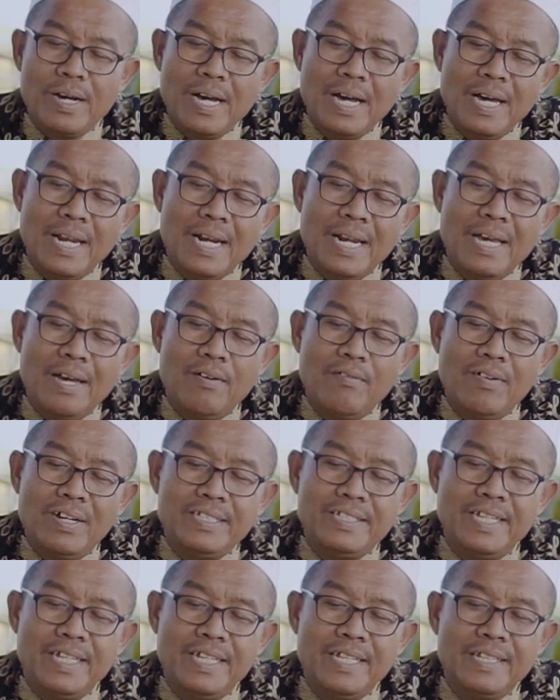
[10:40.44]
Ala
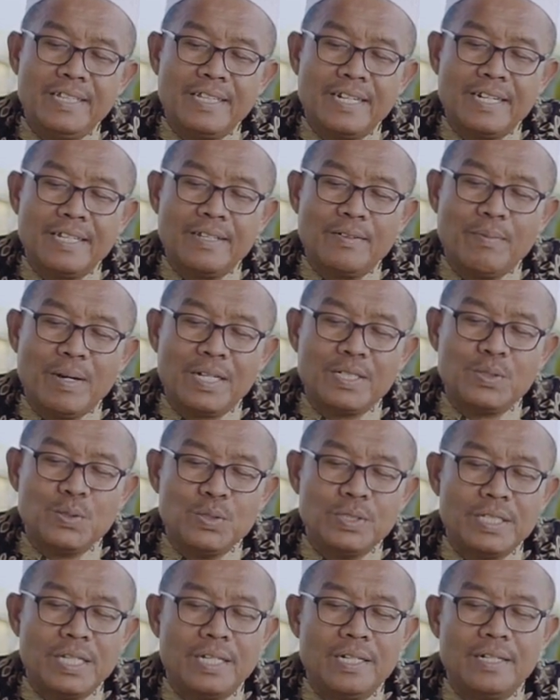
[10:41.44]
wajhin
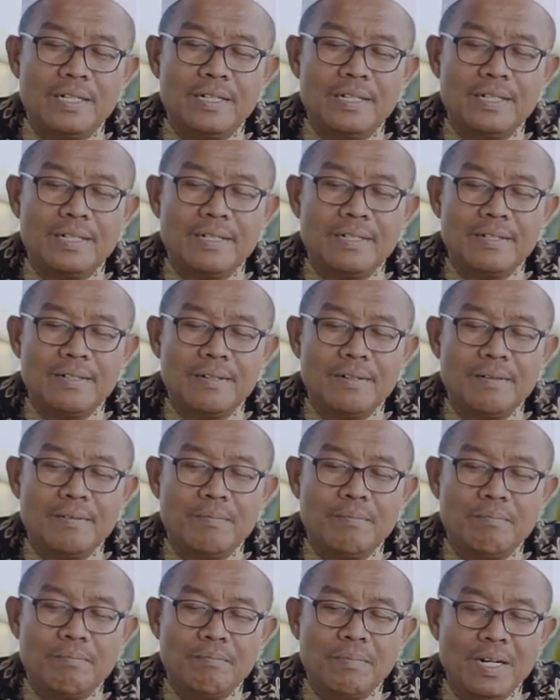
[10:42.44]
termaksusin
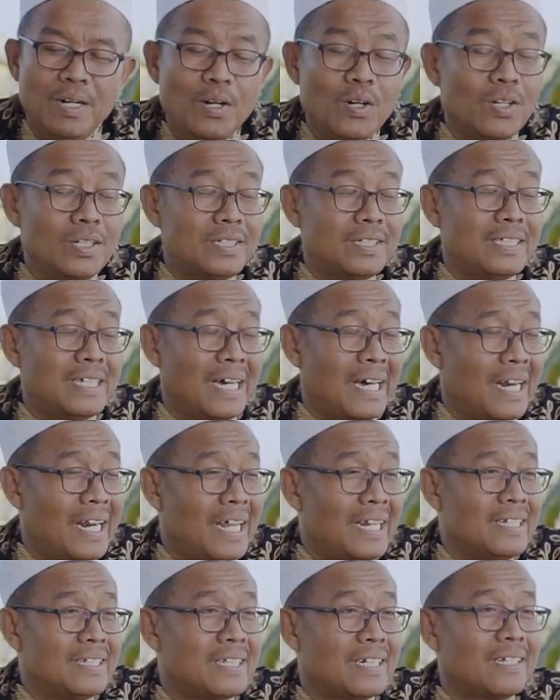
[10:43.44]
menurut
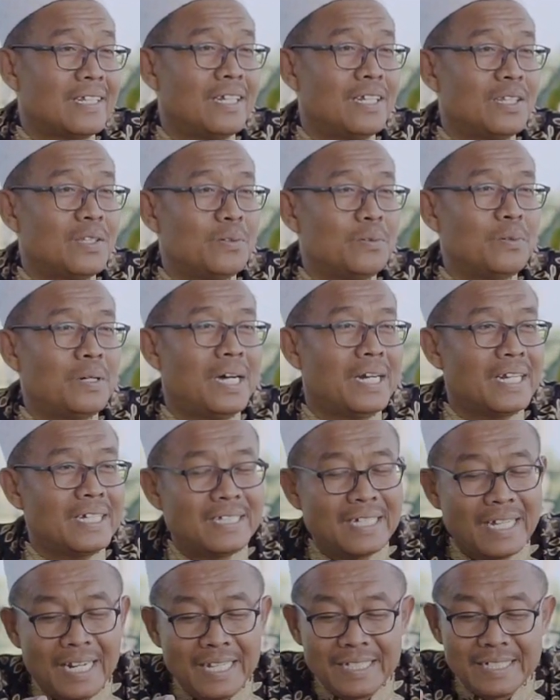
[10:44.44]
jalan tertentu ada
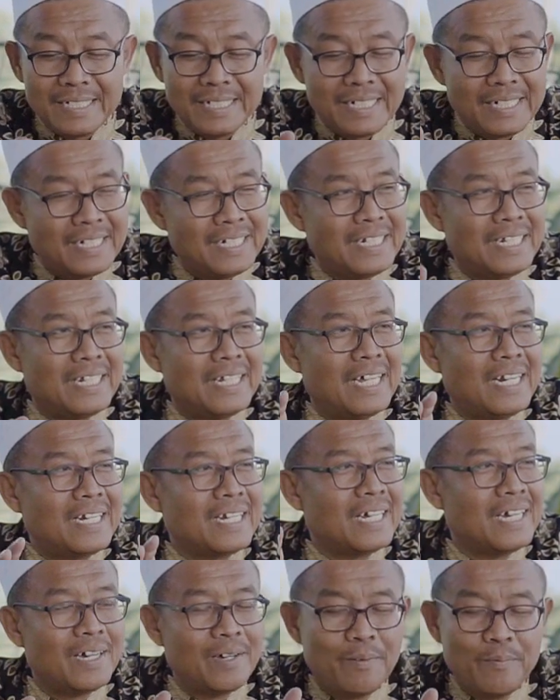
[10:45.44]
jalan sendiri ini
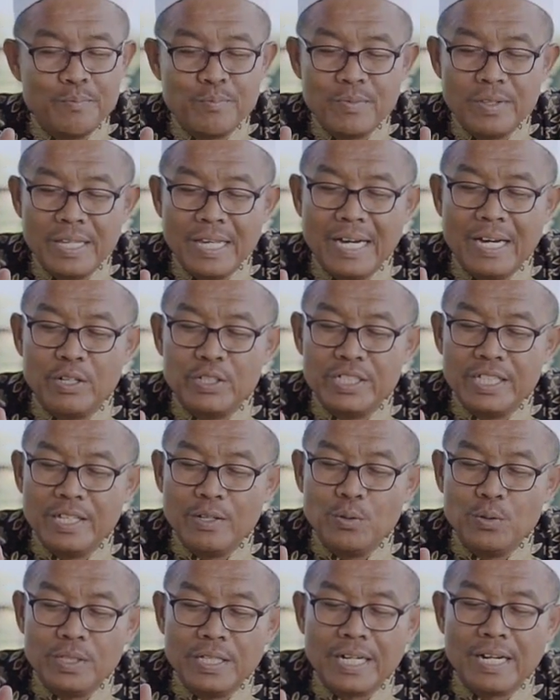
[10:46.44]
ada yang harus
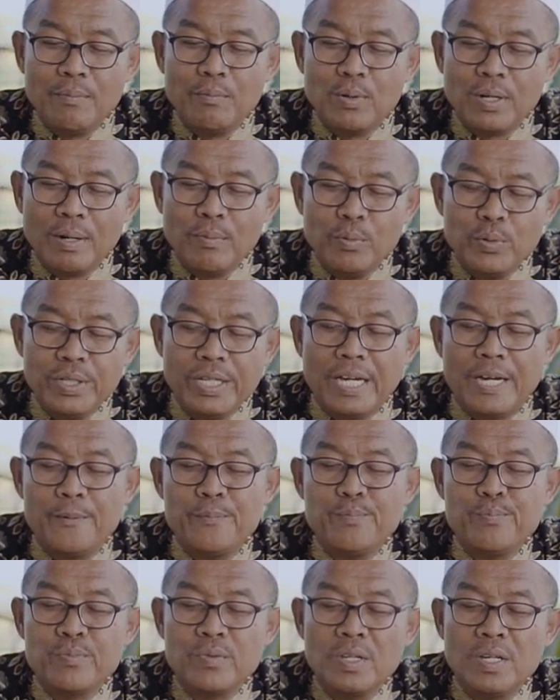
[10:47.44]
diikuti rambu-rambunya
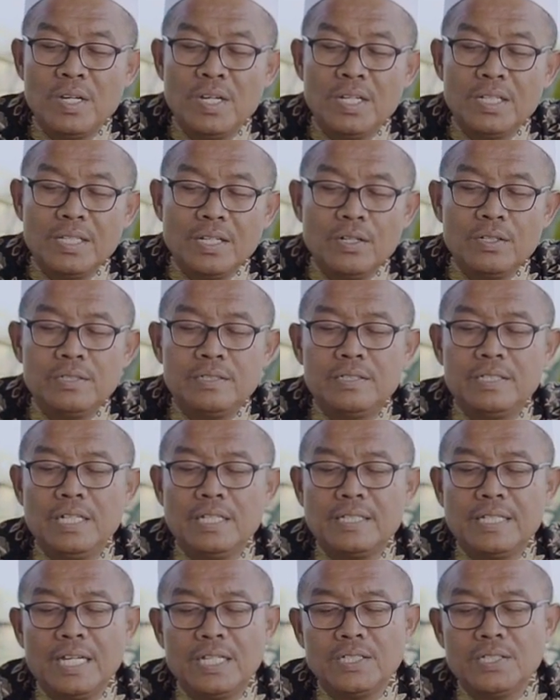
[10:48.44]
terus
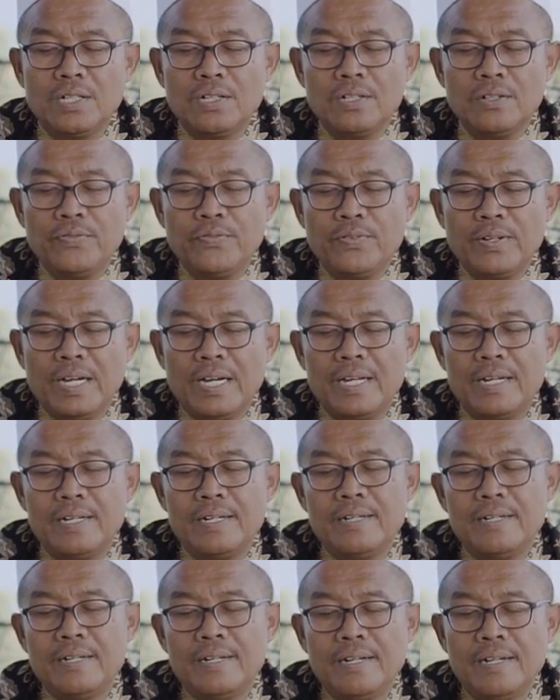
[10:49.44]

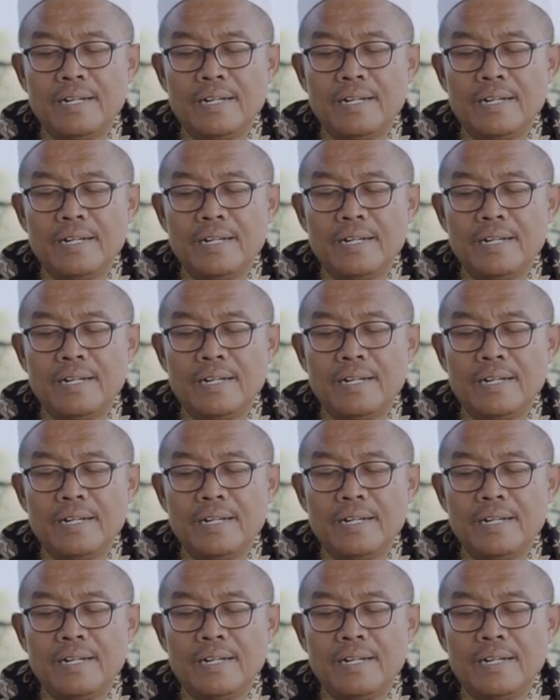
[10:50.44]
ditasarufkan